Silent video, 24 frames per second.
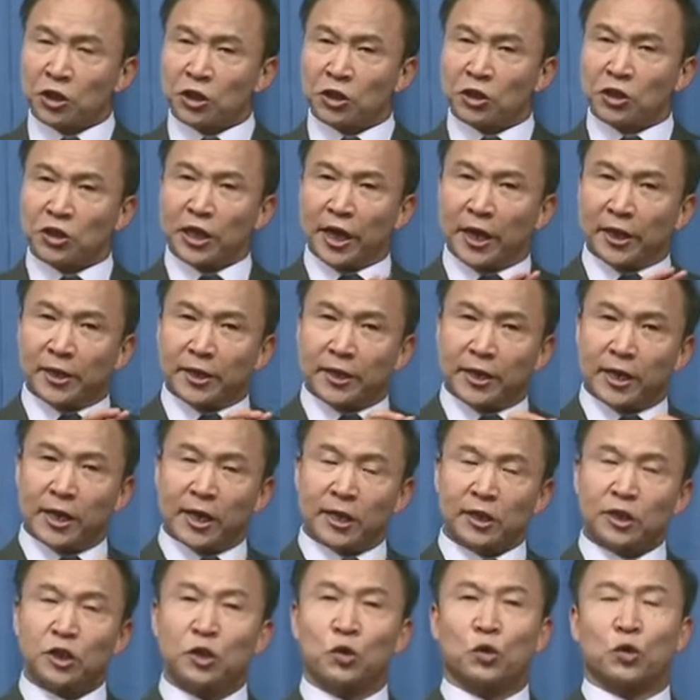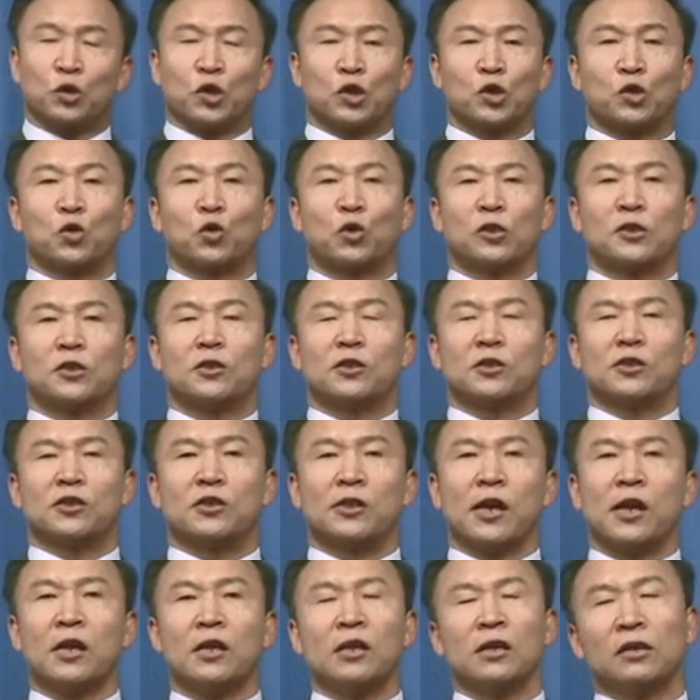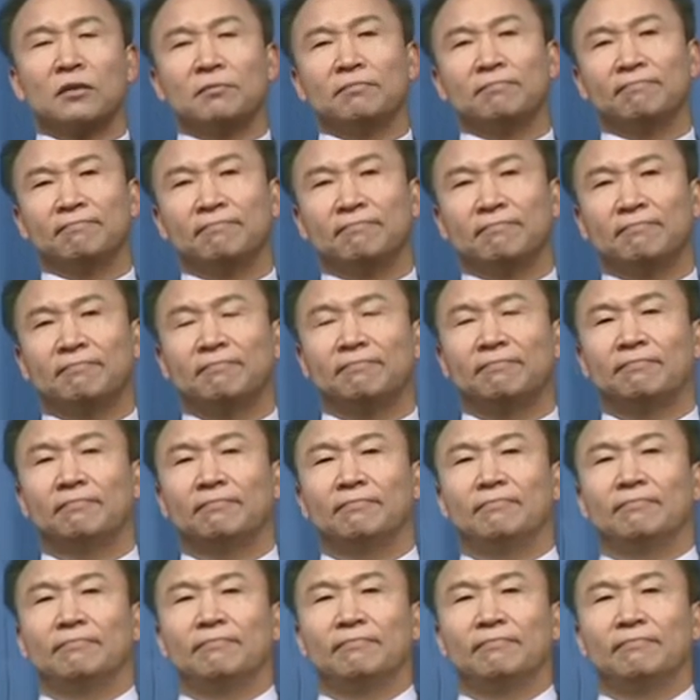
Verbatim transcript: 件，也就是说，这三个，嗯。